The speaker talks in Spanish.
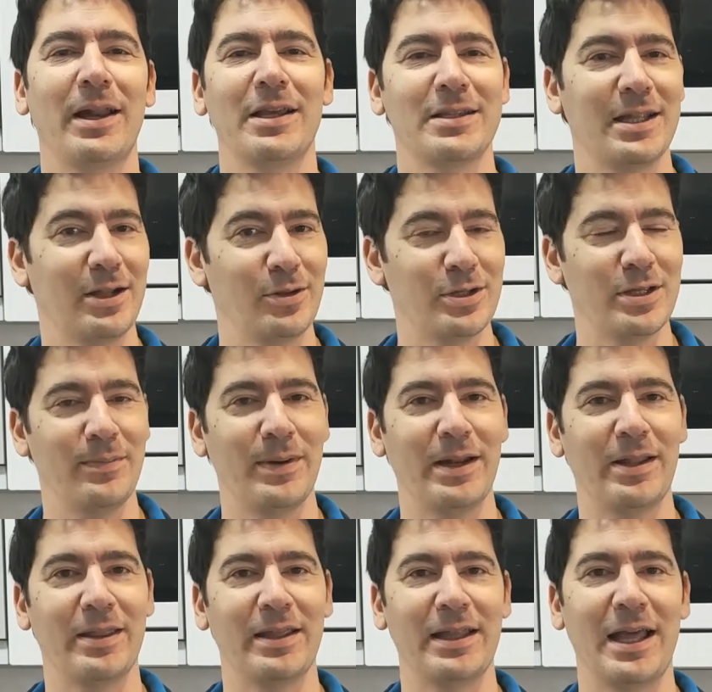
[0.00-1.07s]
para esta noche
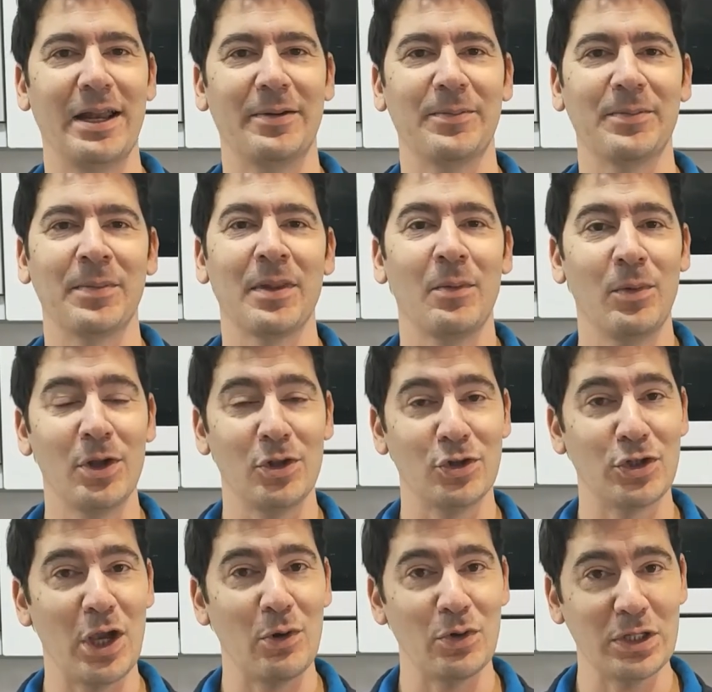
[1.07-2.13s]
para cenar. Bueno,
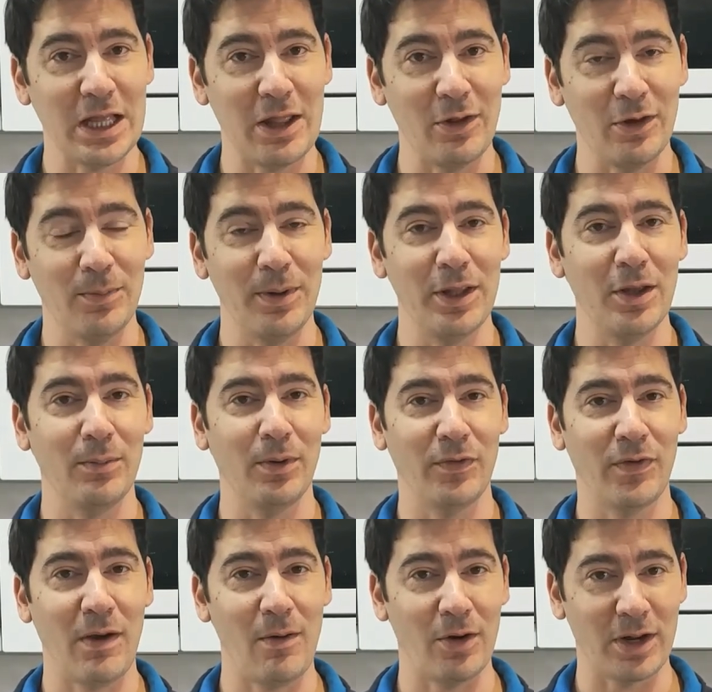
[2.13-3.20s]
si os ha gustado el vídeo,
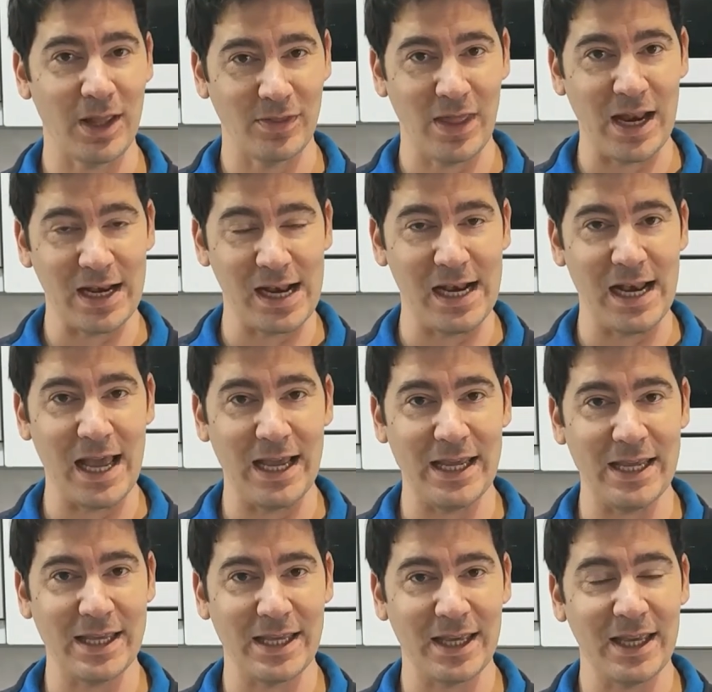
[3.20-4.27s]
por favor, darle a
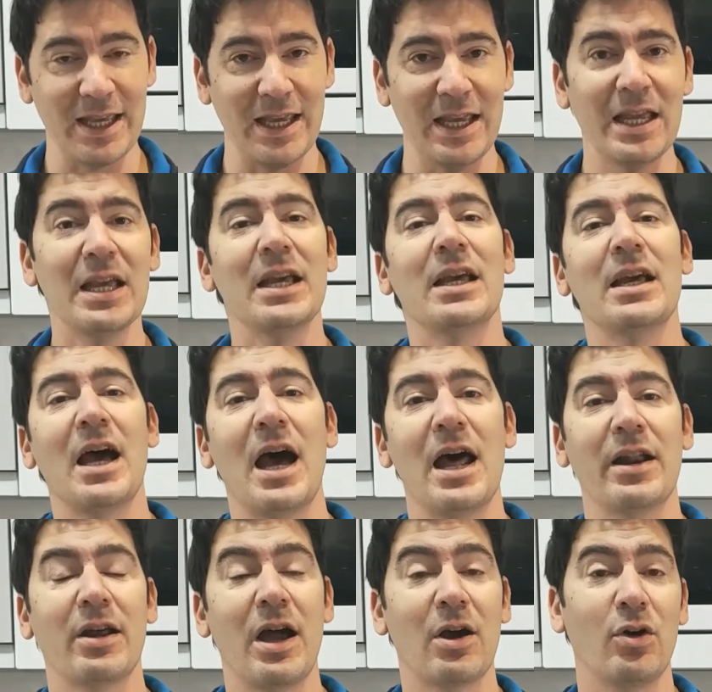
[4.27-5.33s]
like y
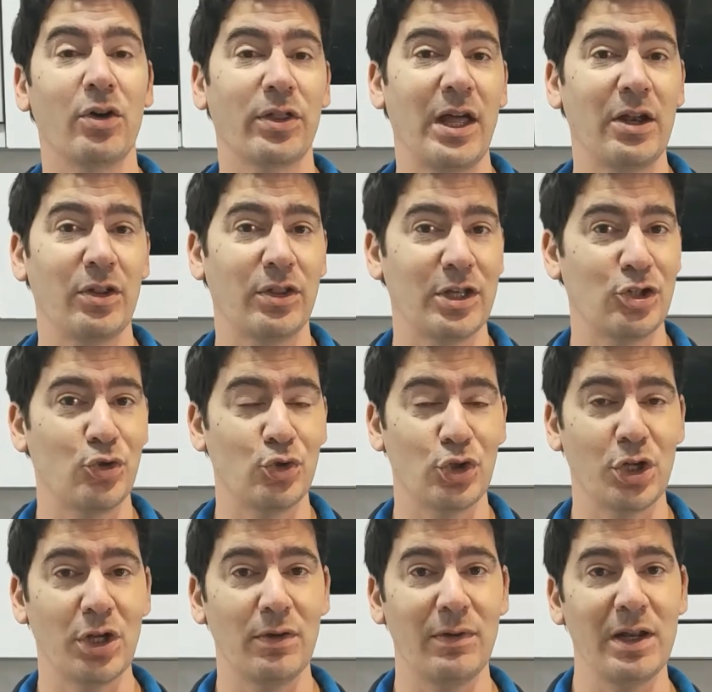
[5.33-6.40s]
Acordaros de
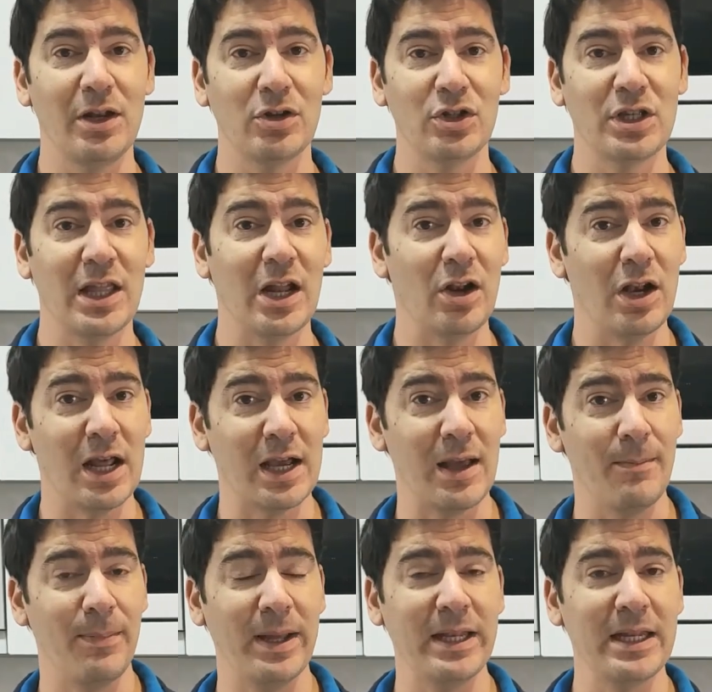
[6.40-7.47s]
suscribiros y darle a la
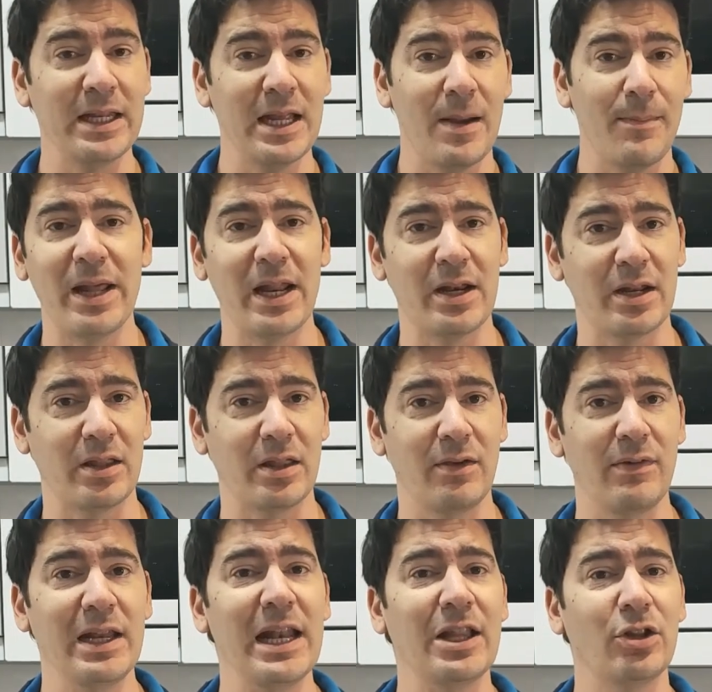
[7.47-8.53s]
campanilla para
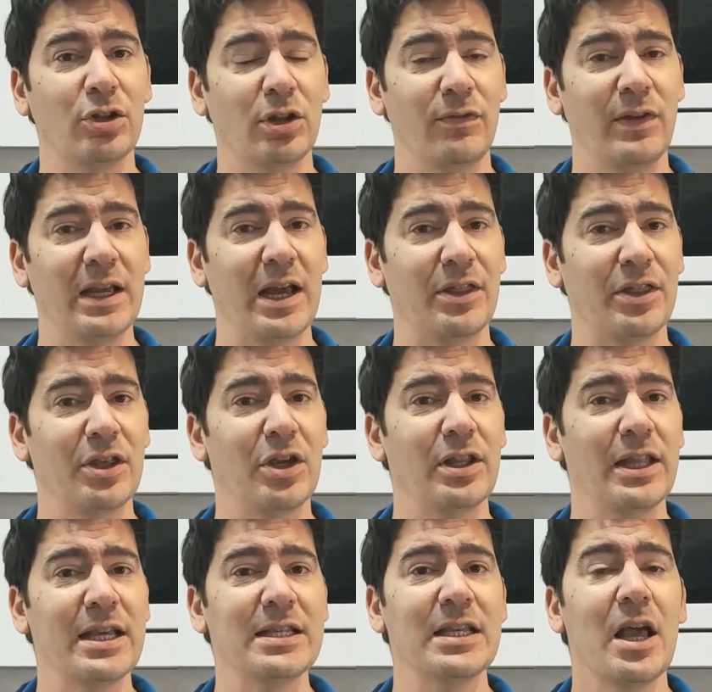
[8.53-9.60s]
recibir las
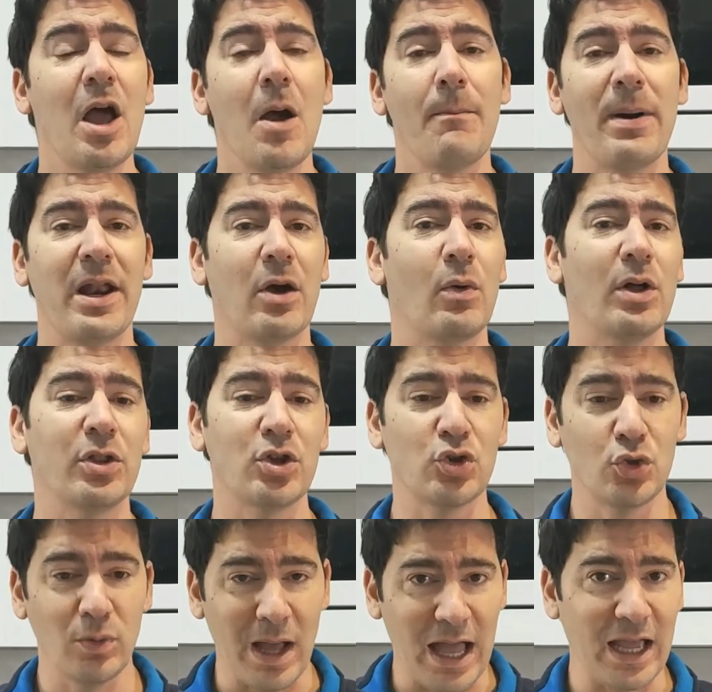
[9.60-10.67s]
notificaciones para cuando
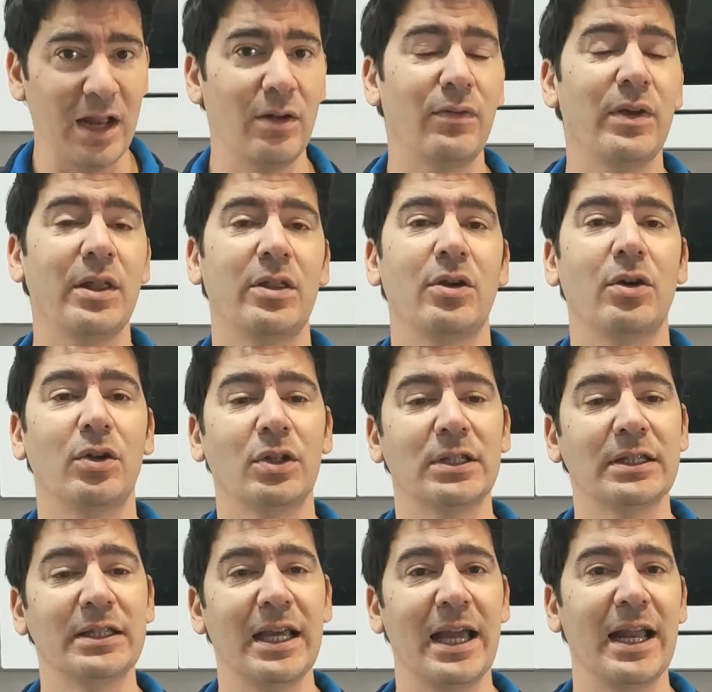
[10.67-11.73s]
suba el vídeo
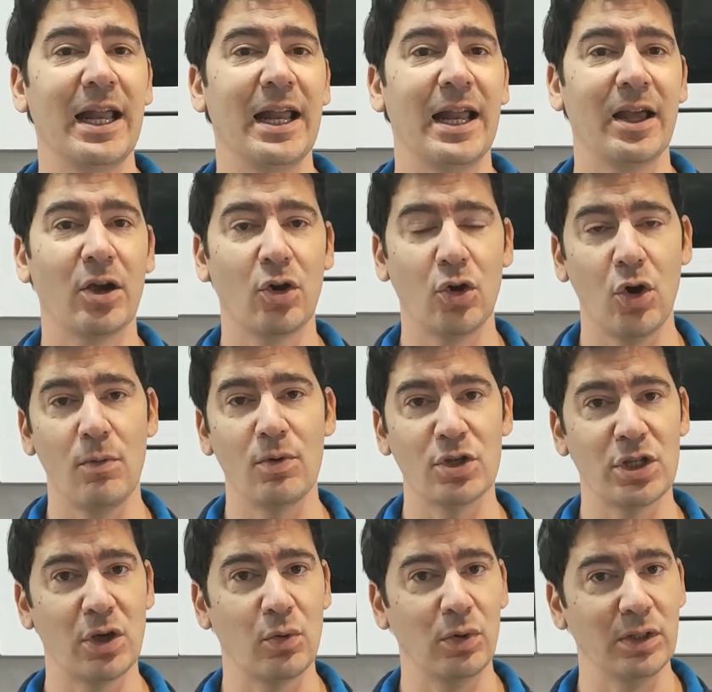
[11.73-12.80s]
de cómo
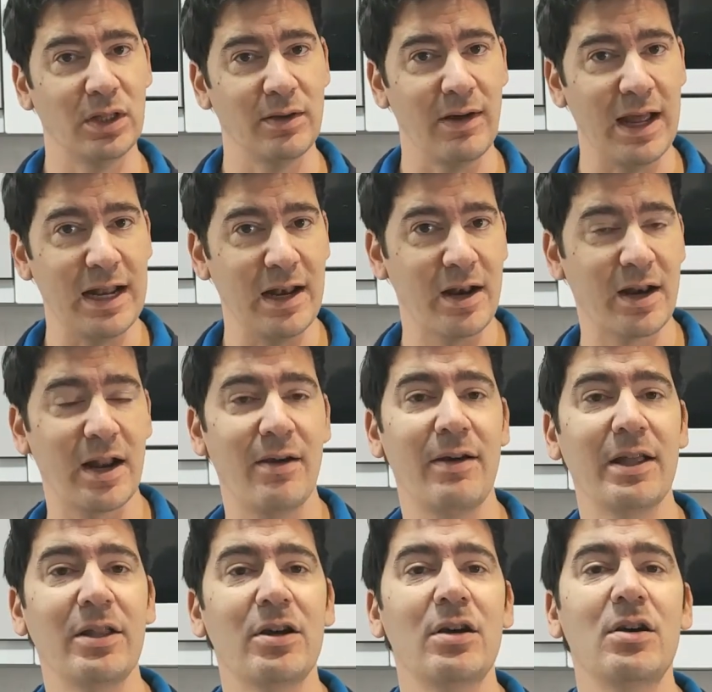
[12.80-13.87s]
se cultiva el
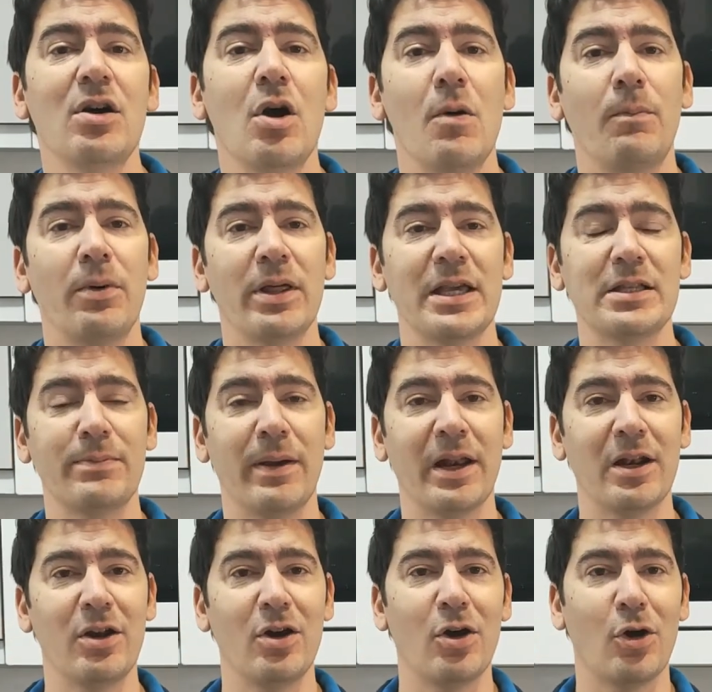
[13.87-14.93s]
rábano, podéis
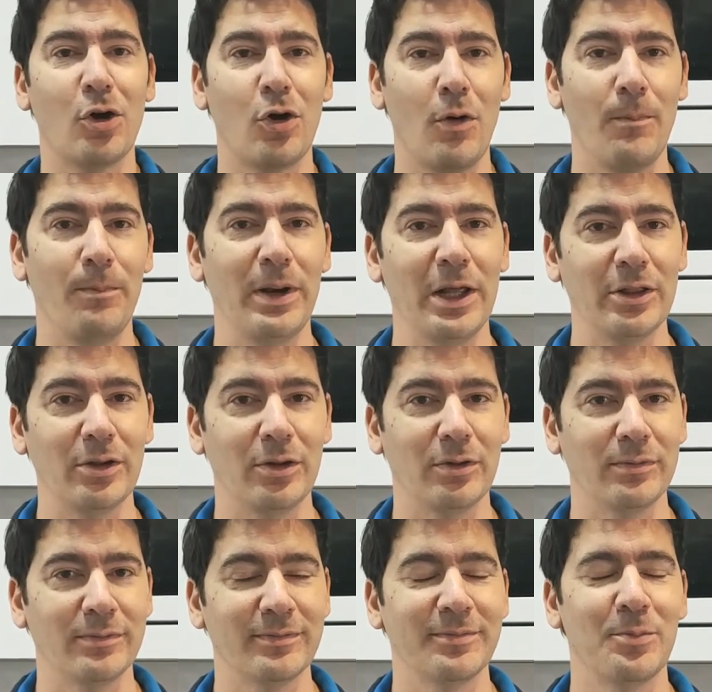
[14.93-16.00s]
verlo completo.